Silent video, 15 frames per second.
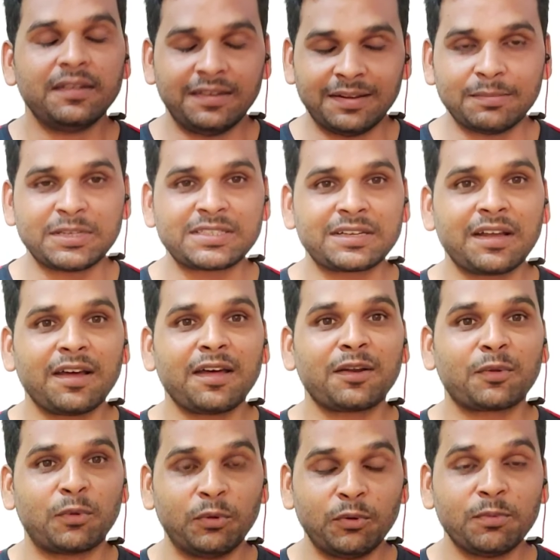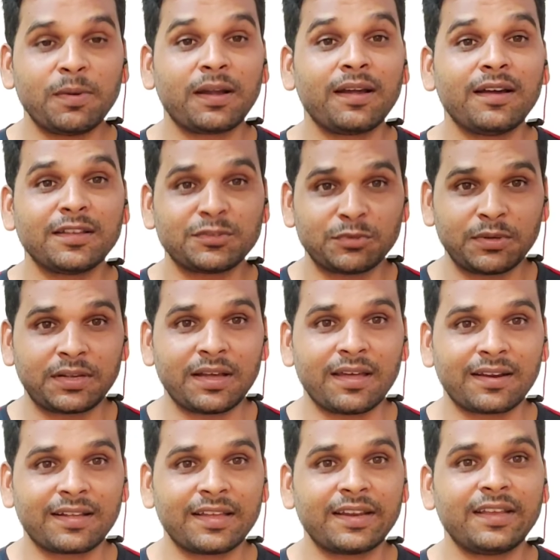नमस्कार खुलू मका
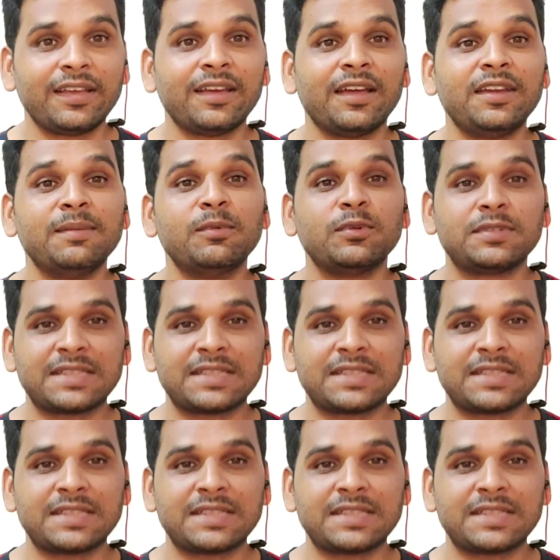स्वीकार करे અને